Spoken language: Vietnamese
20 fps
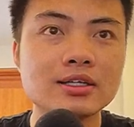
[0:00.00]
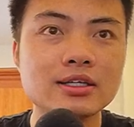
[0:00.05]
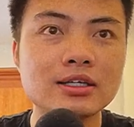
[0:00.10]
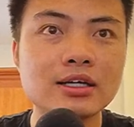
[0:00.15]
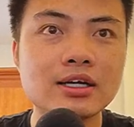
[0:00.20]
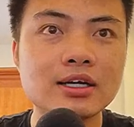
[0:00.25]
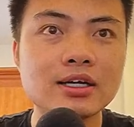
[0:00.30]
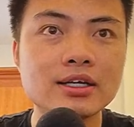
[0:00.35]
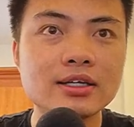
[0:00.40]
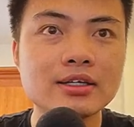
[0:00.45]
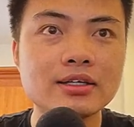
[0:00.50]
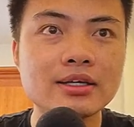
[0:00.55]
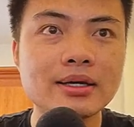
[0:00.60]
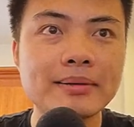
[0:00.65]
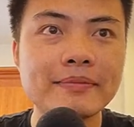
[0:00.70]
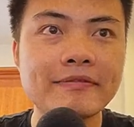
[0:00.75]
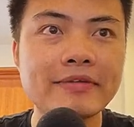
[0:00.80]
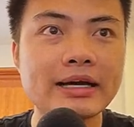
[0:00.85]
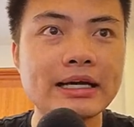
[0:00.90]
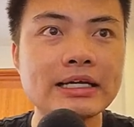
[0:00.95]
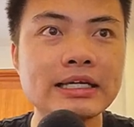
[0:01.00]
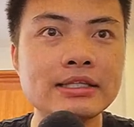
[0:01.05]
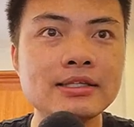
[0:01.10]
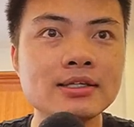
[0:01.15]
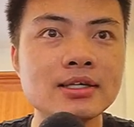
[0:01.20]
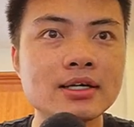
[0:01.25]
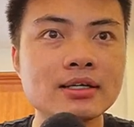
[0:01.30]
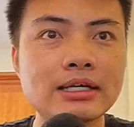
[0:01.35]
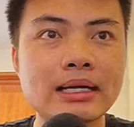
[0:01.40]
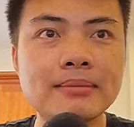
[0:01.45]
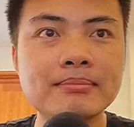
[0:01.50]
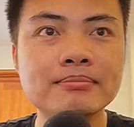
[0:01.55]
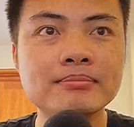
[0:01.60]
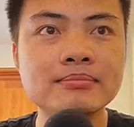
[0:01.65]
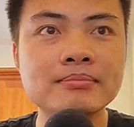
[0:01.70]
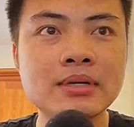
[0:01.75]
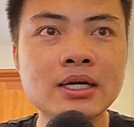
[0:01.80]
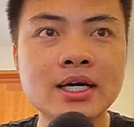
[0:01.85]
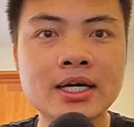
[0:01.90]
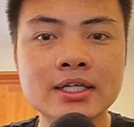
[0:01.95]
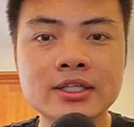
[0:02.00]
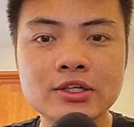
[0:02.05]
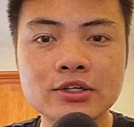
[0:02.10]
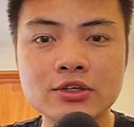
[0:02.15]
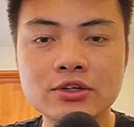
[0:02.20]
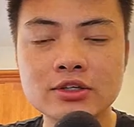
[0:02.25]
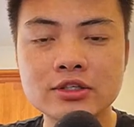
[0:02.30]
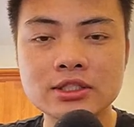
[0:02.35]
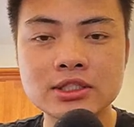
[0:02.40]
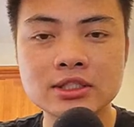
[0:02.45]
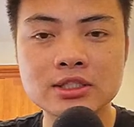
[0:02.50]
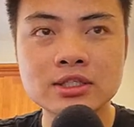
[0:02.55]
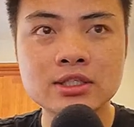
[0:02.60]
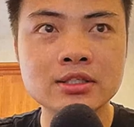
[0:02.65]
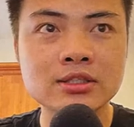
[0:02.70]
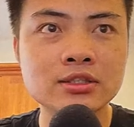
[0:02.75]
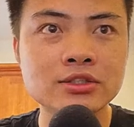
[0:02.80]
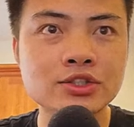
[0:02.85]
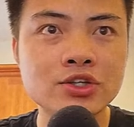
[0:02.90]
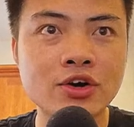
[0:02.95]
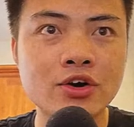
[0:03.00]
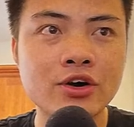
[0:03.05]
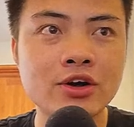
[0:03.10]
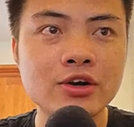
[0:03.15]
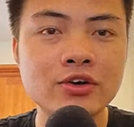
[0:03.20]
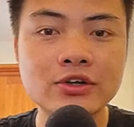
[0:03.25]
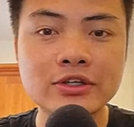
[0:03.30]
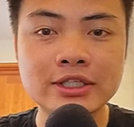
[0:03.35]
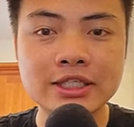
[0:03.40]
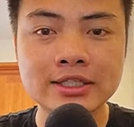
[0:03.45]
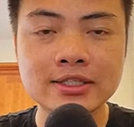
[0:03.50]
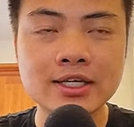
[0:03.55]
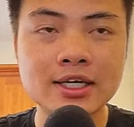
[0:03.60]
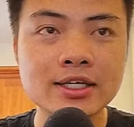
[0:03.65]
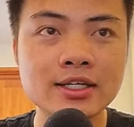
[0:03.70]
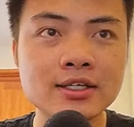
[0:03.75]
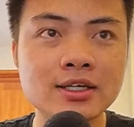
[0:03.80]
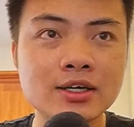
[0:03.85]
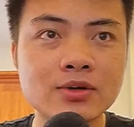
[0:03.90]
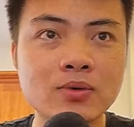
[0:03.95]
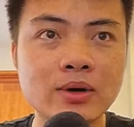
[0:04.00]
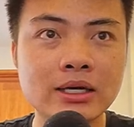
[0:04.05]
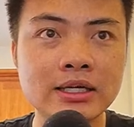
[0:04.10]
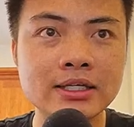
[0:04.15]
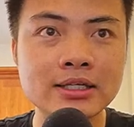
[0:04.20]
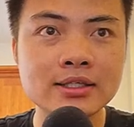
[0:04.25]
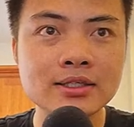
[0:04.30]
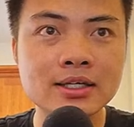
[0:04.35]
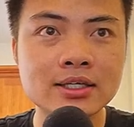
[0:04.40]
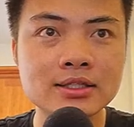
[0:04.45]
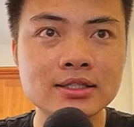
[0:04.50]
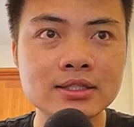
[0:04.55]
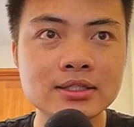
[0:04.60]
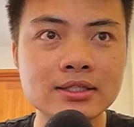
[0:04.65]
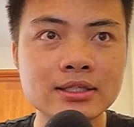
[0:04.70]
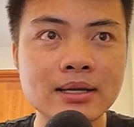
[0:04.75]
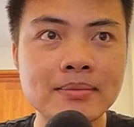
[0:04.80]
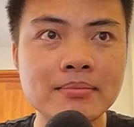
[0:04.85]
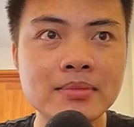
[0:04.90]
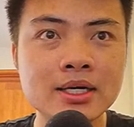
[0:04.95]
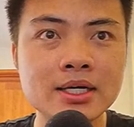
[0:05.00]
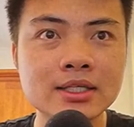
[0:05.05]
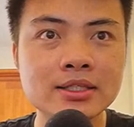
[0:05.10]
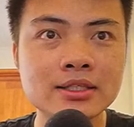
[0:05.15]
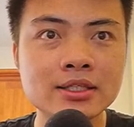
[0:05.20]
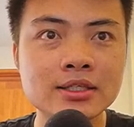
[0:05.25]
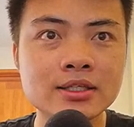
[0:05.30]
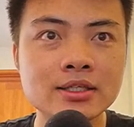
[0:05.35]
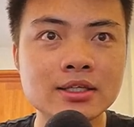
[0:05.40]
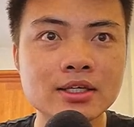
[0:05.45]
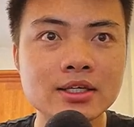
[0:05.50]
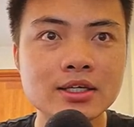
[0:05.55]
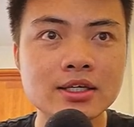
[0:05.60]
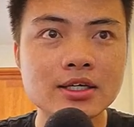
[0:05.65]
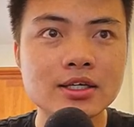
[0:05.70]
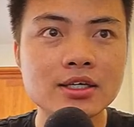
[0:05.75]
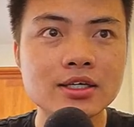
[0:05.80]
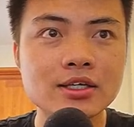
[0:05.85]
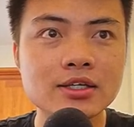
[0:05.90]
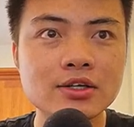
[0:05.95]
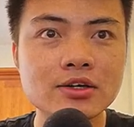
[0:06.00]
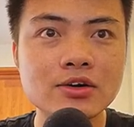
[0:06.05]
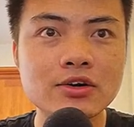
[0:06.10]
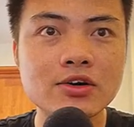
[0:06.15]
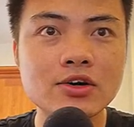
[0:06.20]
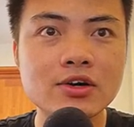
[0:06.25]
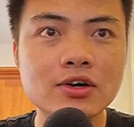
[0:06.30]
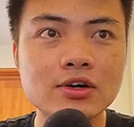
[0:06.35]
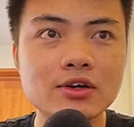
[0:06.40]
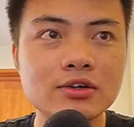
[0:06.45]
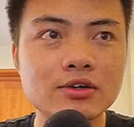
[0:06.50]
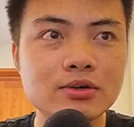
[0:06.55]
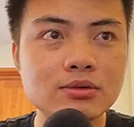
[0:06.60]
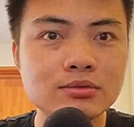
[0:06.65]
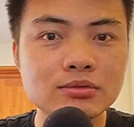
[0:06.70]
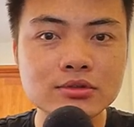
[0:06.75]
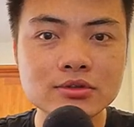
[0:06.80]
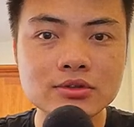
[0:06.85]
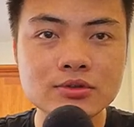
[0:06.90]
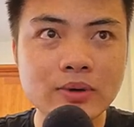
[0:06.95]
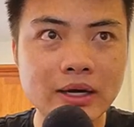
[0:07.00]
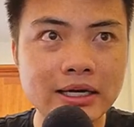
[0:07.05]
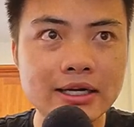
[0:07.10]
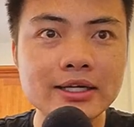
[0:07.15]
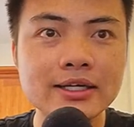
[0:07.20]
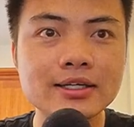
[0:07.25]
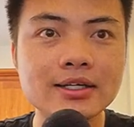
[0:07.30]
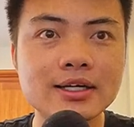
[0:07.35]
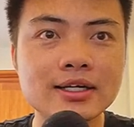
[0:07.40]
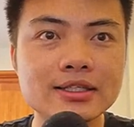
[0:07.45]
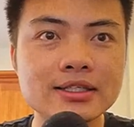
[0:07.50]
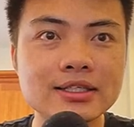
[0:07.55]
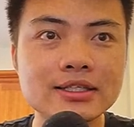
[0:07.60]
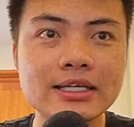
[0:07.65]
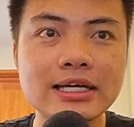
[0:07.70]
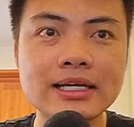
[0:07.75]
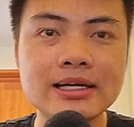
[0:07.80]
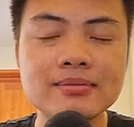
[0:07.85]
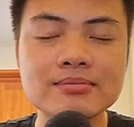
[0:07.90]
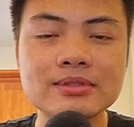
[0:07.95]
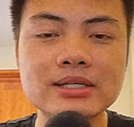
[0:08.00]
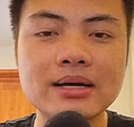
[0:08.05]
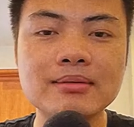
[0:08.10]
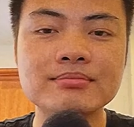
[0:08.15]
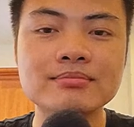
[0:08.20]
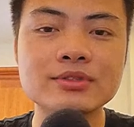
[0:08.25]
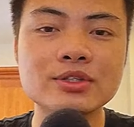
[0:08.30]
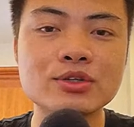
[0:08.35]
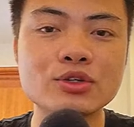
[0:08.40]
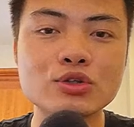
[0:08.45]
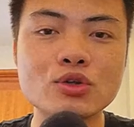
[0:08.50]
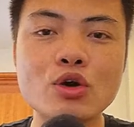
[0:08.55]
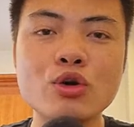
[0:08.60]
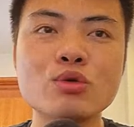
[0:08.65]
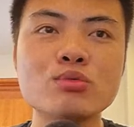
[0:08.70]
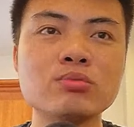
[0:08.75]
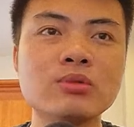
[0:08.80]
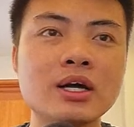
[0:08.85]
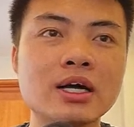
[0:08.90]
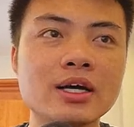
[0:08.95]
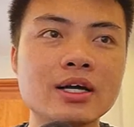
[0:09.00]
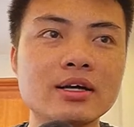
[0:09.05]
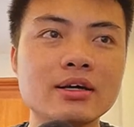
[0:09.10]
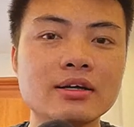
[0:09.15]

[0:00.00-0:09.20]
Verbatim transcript: Đấy, em vẽ kích thước 5 10 thì nó còn ờ, nhỏ nó còn nhìn thấy được quản lý được chứ 50 thì nó cũng quản lý được nhưng đến 500 thì nó to đùng à.